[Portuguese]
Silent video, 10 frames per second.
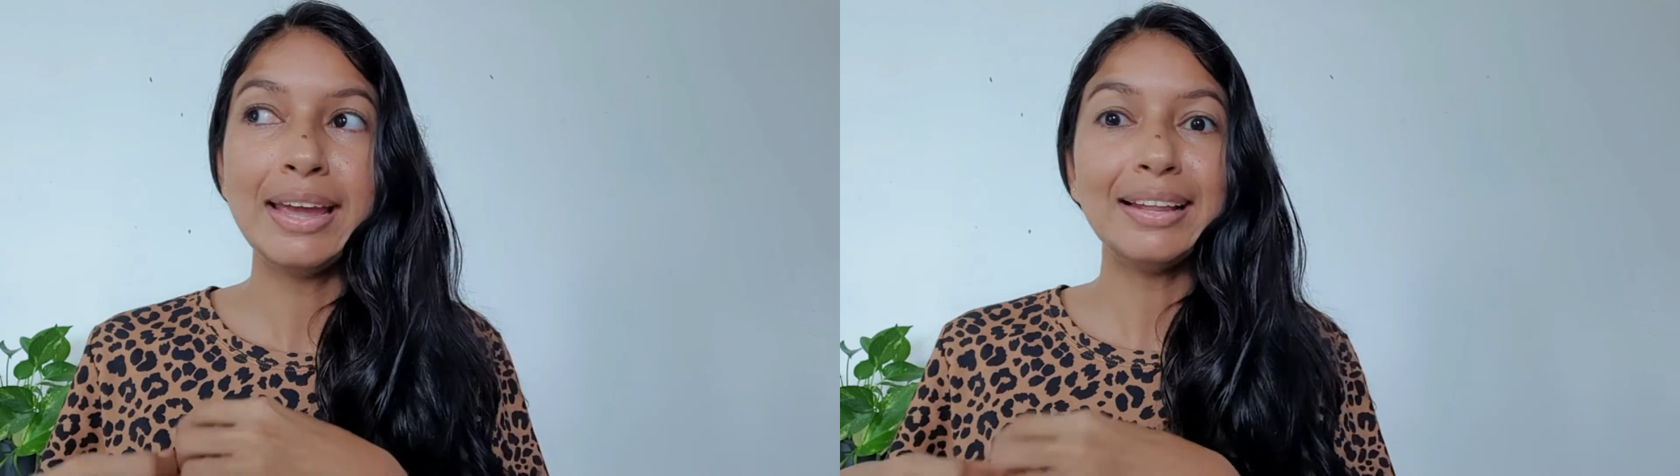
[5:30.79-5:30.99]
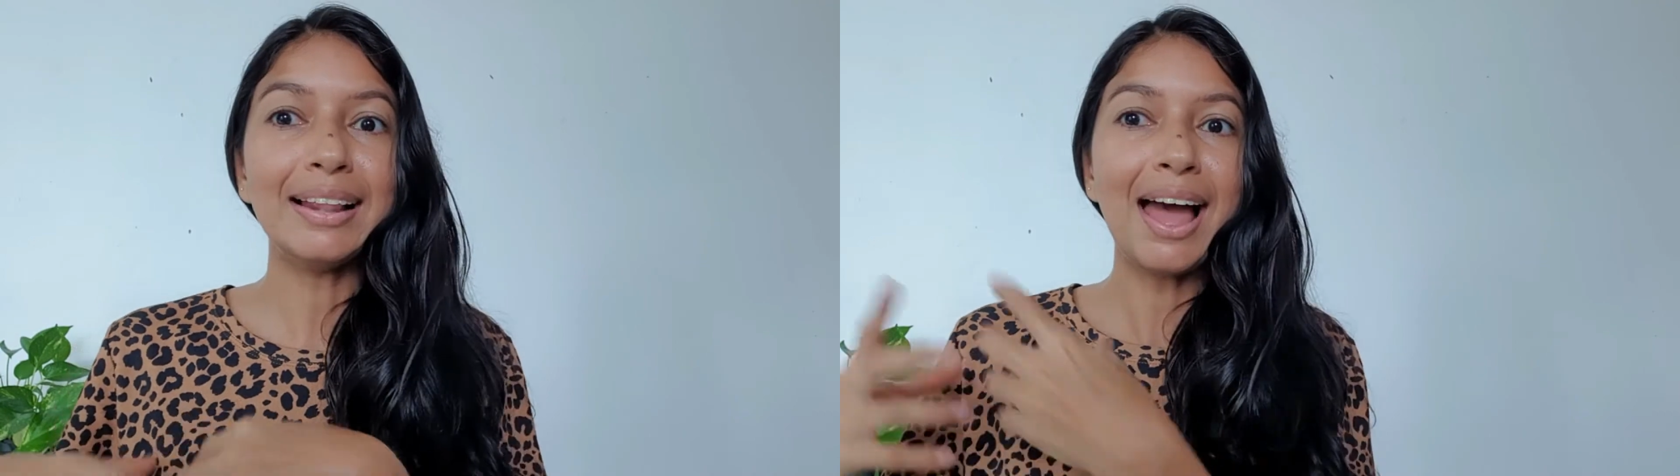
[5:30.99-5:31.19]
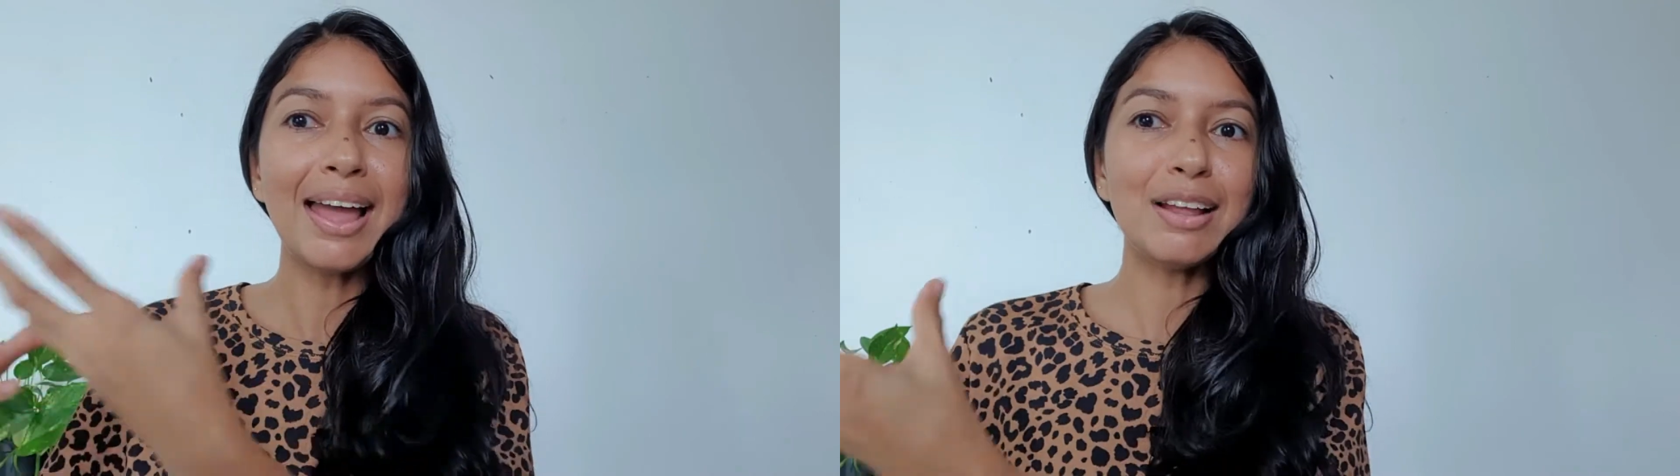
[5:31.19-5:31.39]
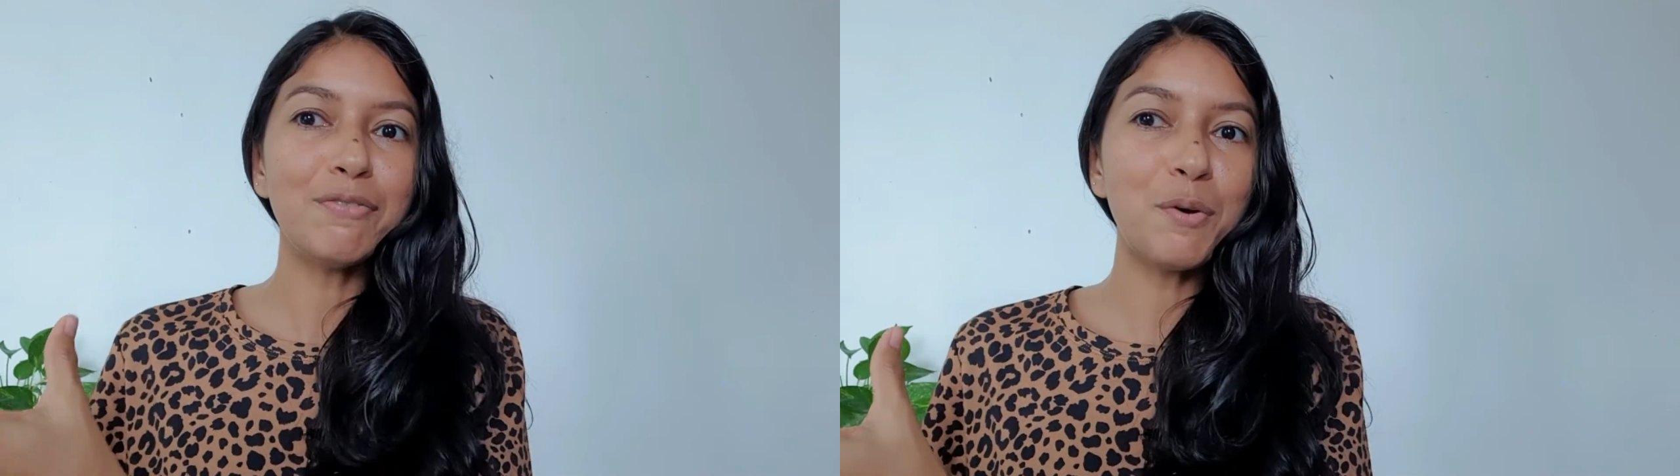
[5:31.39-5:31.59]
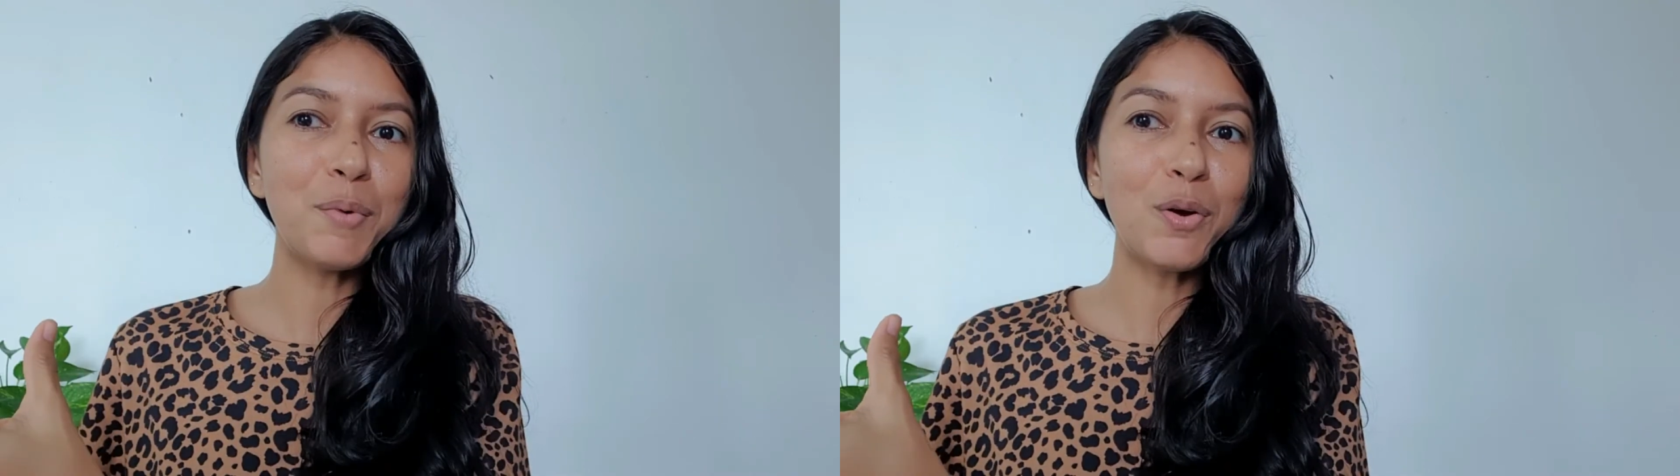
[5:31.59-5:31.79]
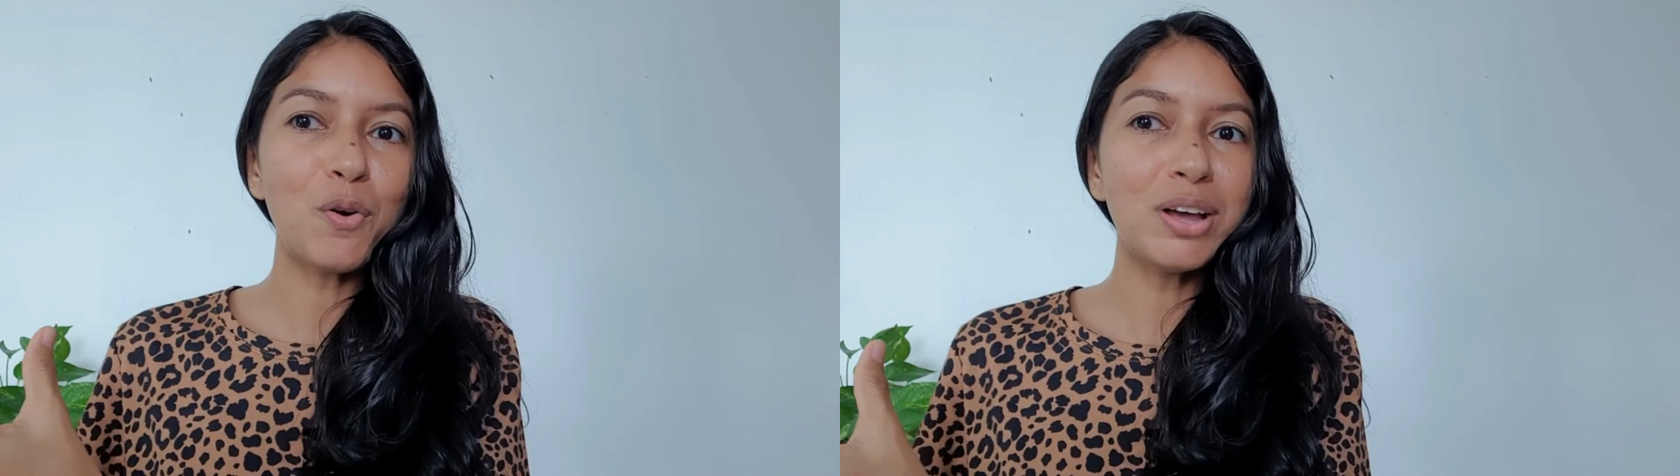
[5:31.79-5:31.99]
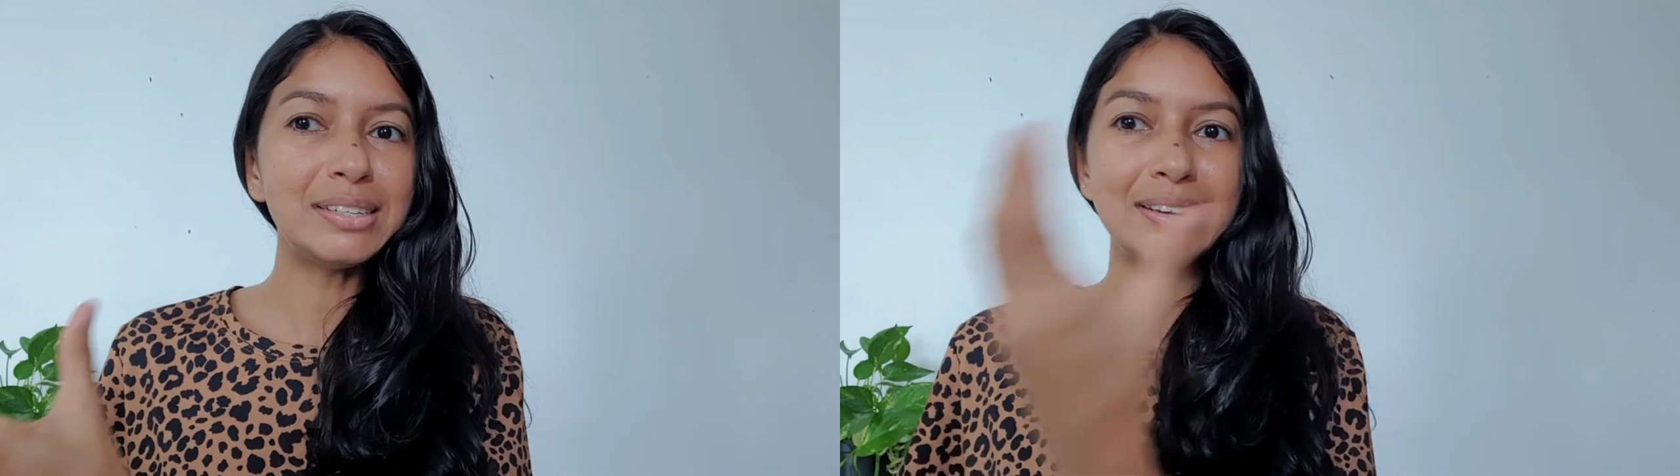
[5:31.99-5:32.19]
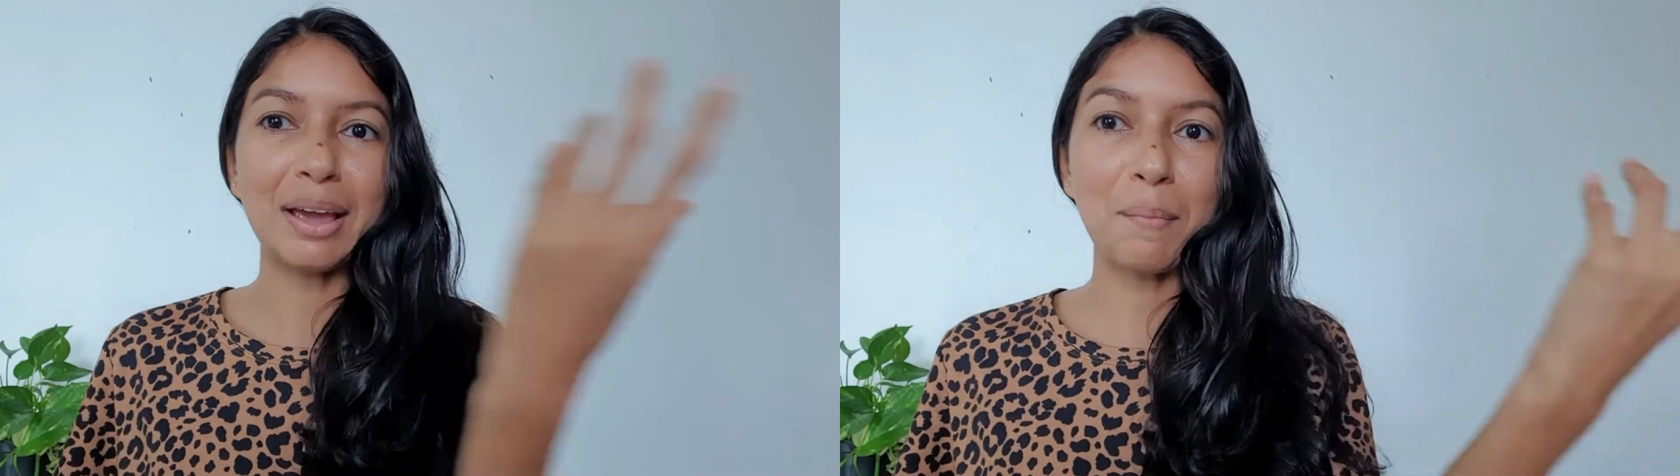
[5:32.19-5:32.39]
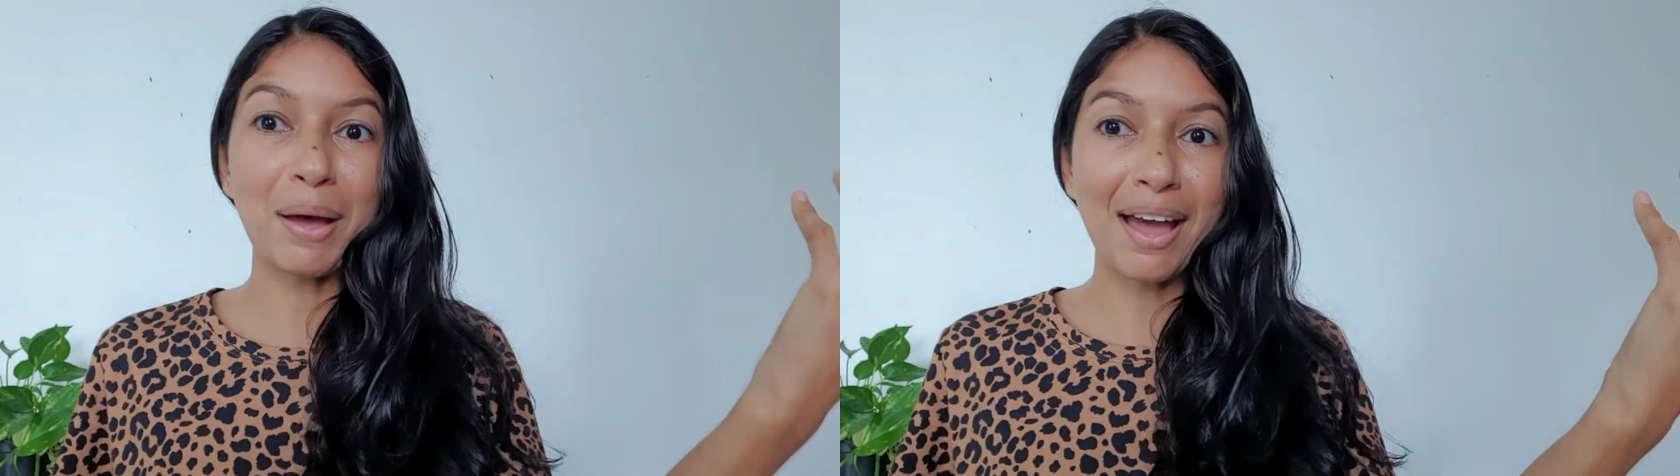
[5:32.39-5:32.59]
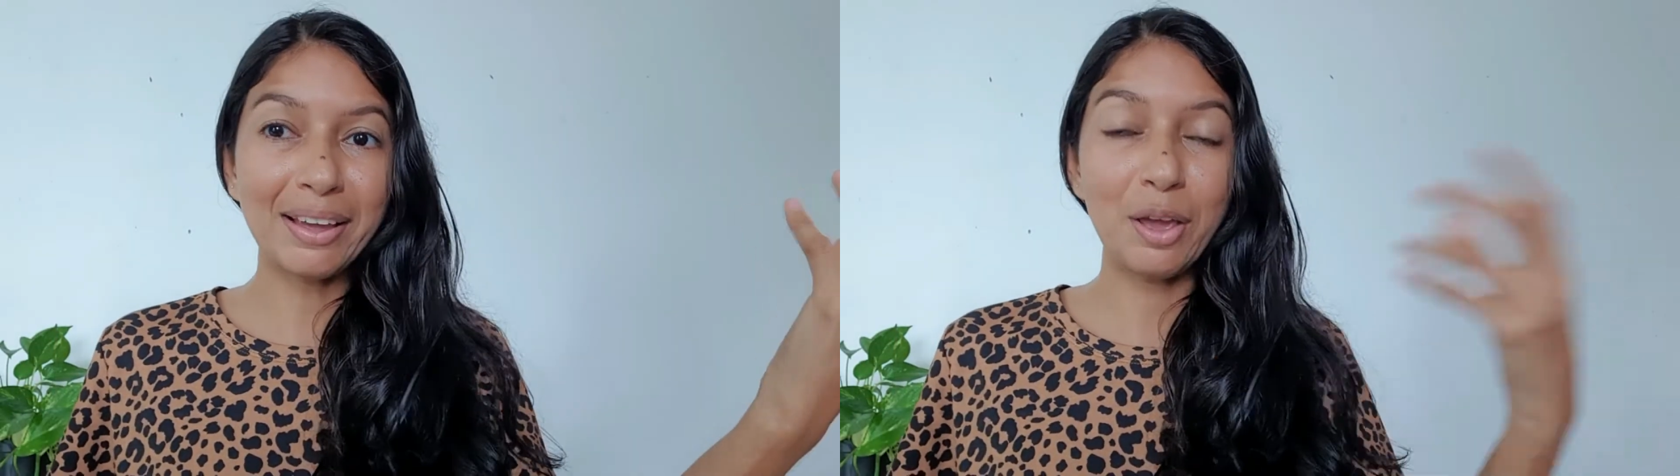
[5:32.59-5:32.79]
E lá ela vê uma coisa que, a Mar...